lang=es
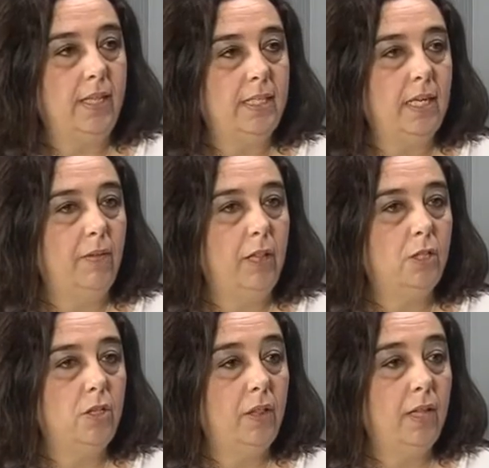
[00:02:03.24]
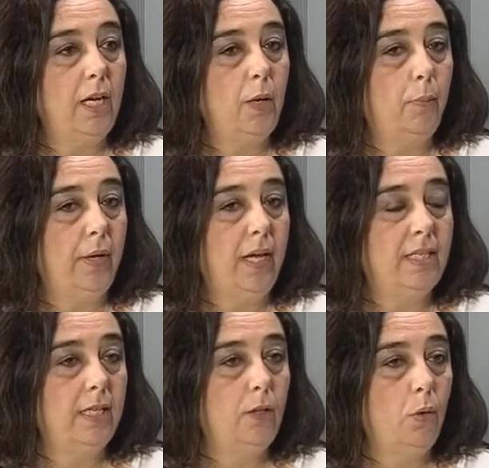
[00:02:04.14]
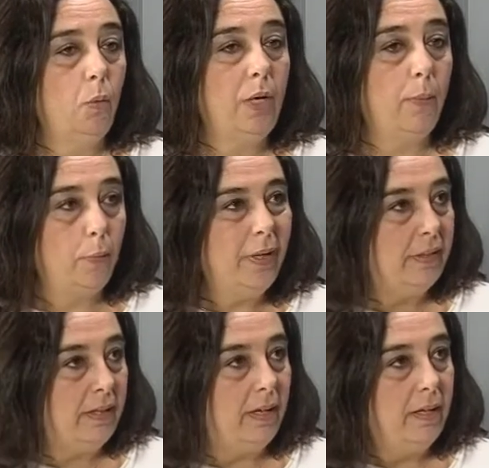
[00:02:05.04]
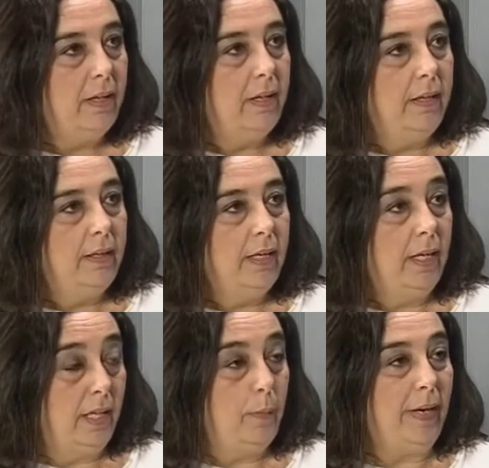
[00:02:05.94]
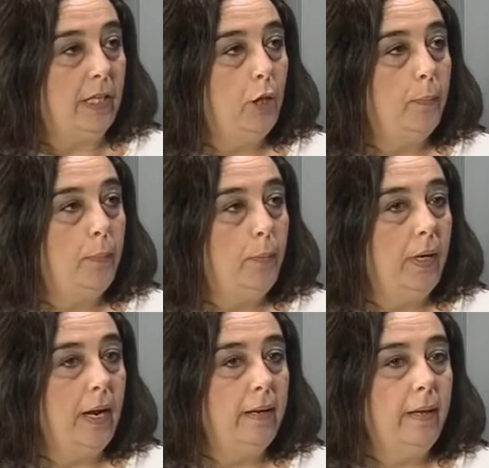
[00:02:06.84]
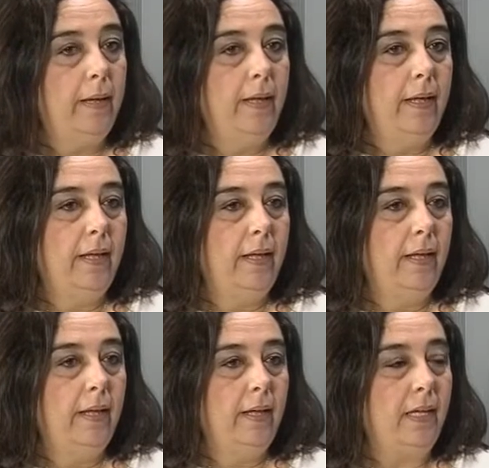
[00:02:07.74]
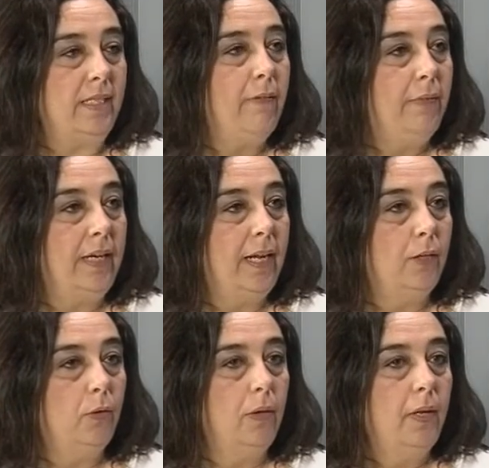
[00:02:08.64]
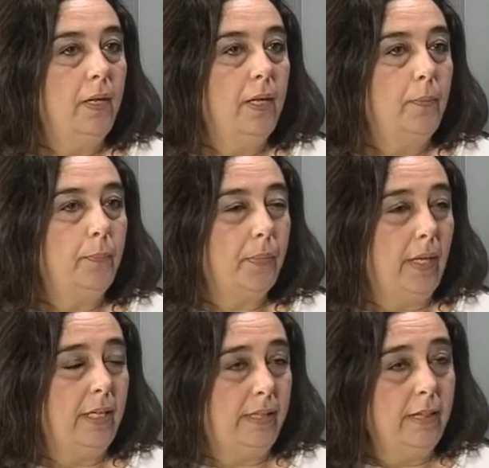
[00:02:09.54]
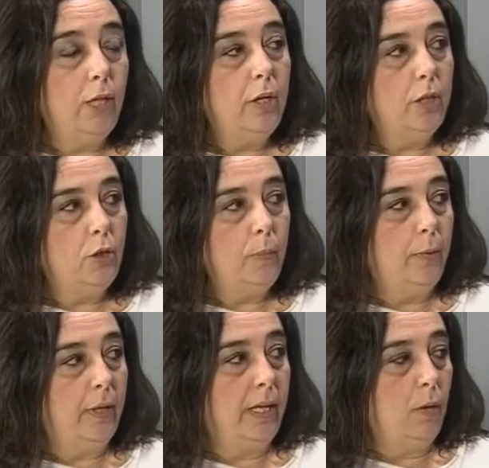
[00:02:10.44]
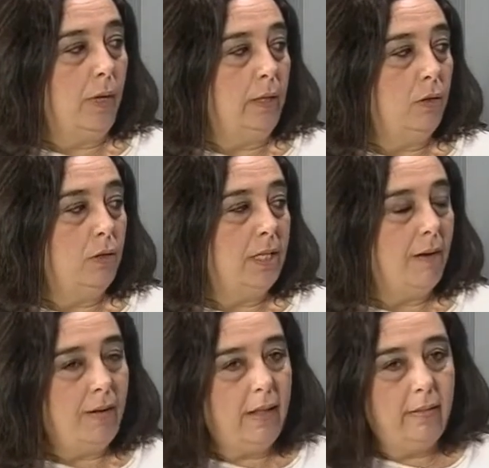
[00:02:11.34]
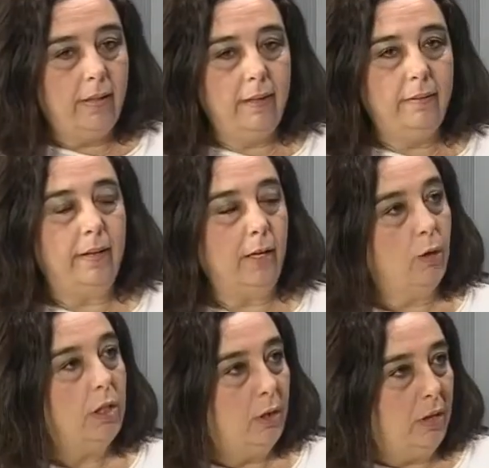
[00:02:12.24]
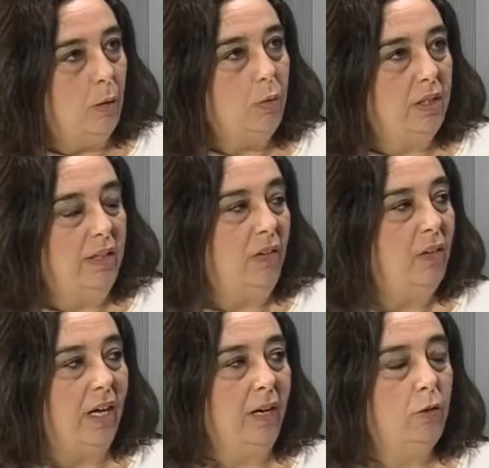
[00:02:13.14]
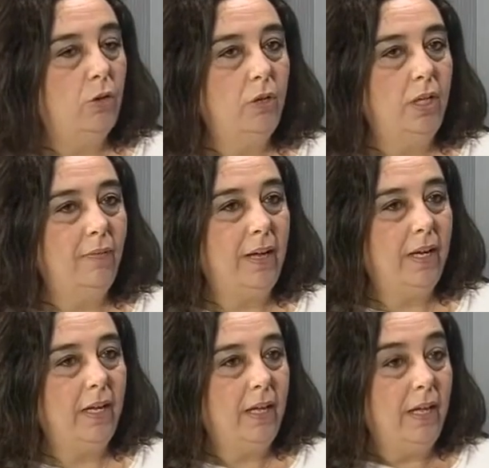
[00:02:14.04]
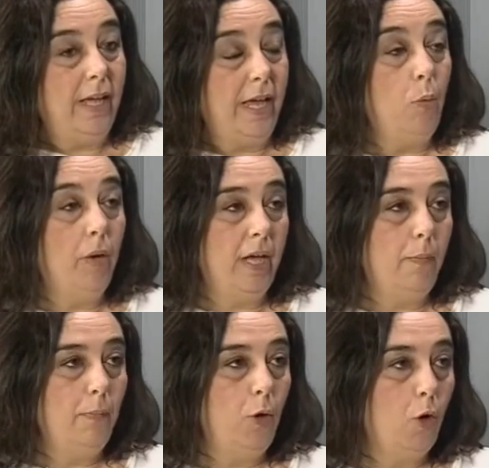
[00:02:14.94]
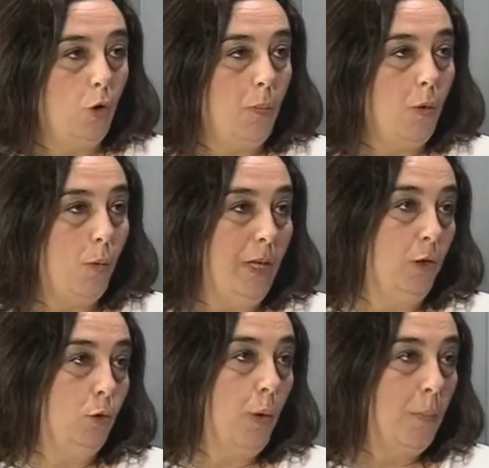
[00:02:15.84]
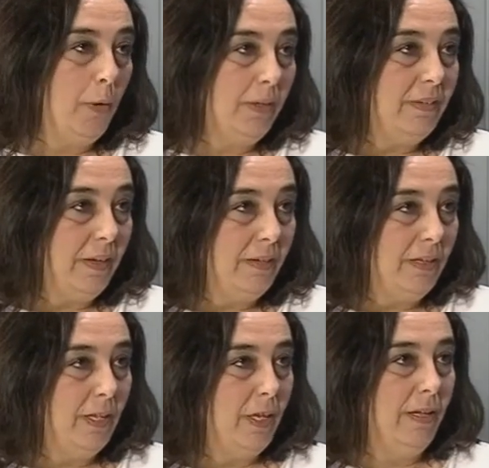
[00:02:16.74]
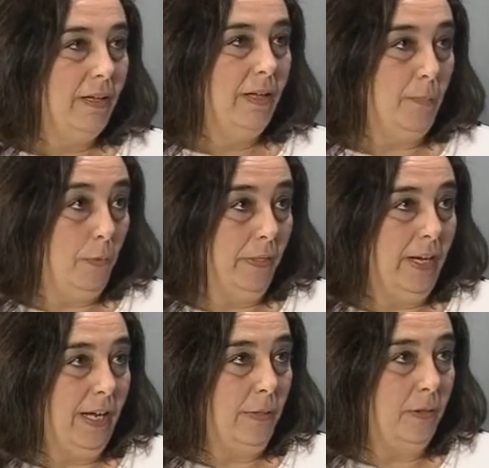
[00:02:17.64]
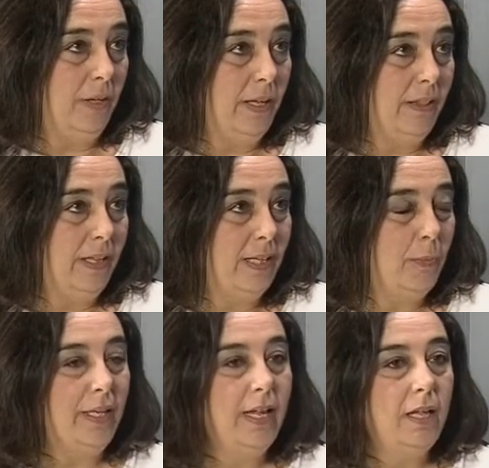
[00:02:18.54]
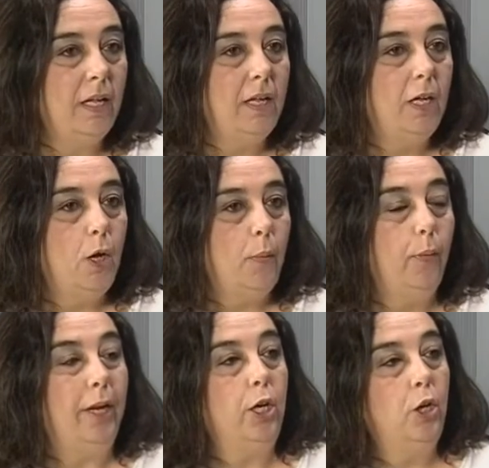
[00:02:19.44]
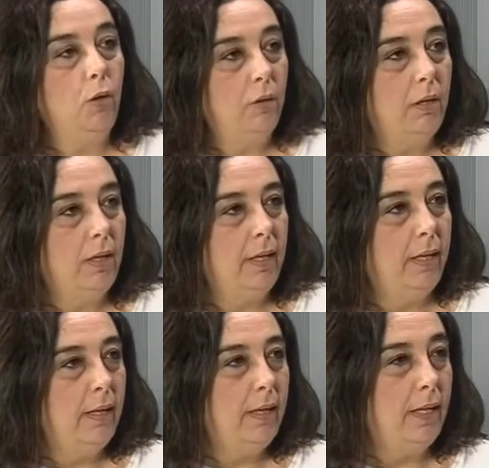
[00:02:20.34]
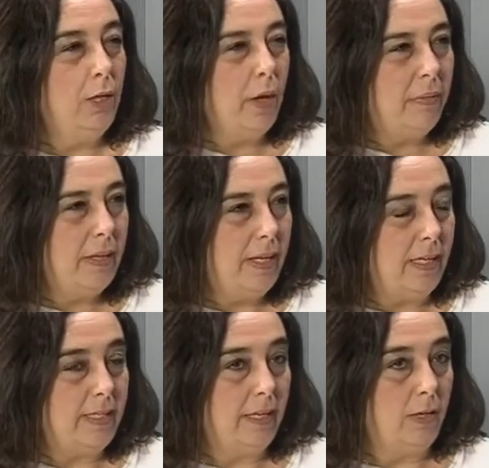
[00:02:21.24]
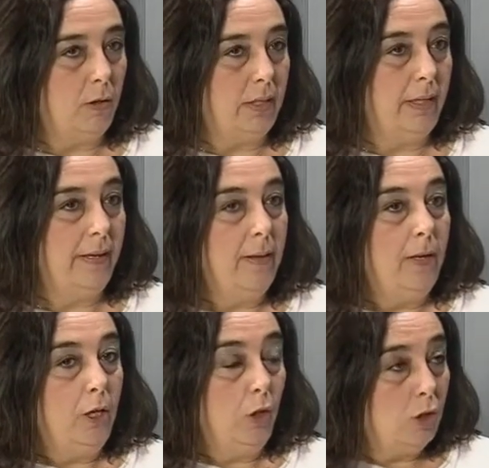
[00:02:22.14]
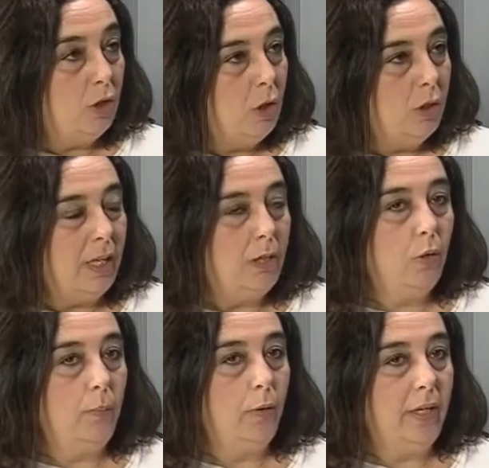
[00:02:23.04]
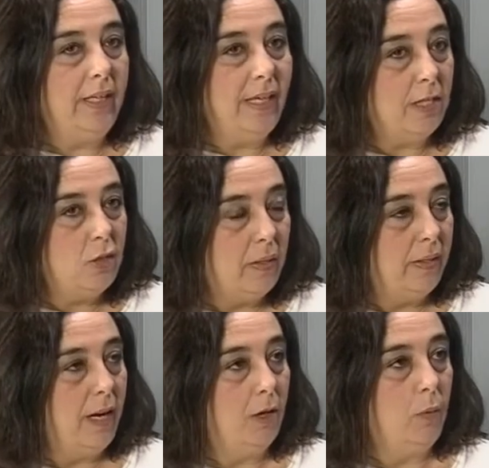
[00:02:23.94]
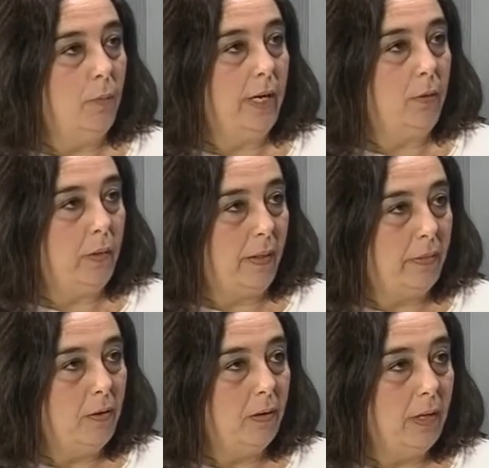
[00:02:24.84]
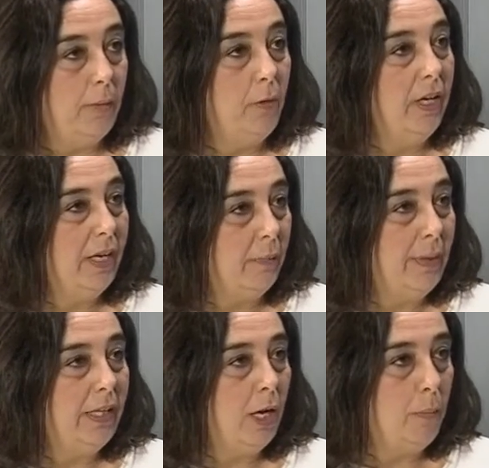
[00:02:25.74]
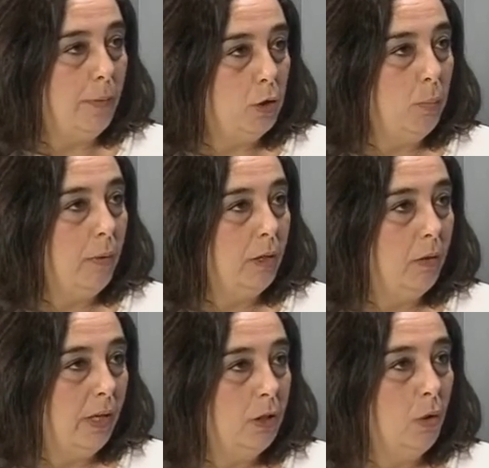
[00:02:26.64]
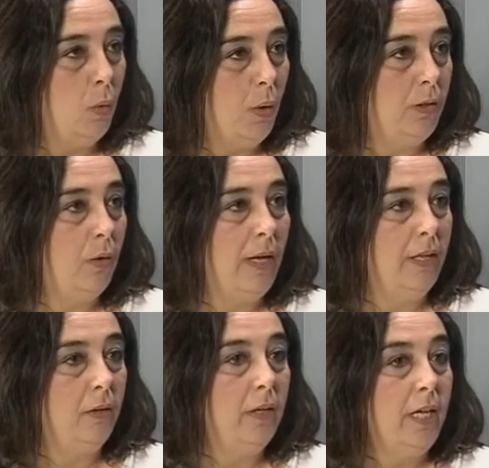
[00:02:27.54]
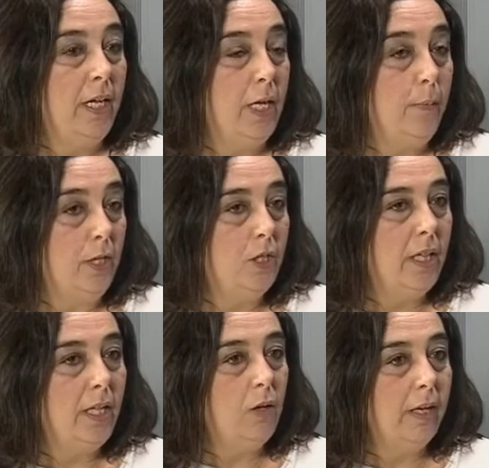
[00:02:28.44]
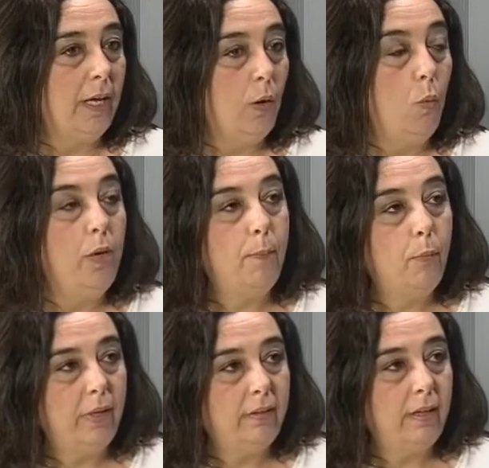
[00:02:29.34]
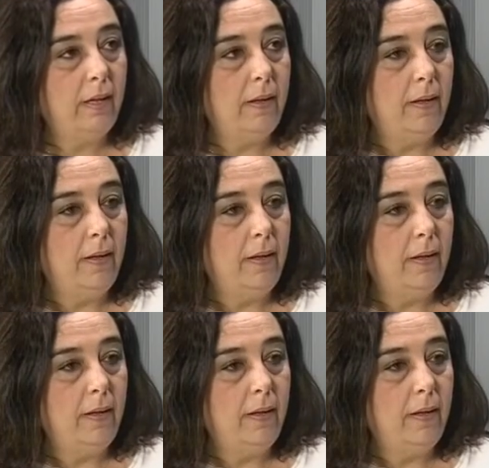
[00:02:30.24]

y de Servicios Sociales pues ha sido una apuesta del Partido Popular eh, en San Fernando. Y te digo esto porque cuando se habla de, recortes o de ajustes a otros niveles, es un ejemplo como cuando tú apuestas eh, por delegaciones determinadas, pues no, no hace ese recorte. Nosotros, tanto en política social como en educación, hemos incrementado el presupuesto en estos cuatro años. Y por eso te digo que es una apuesta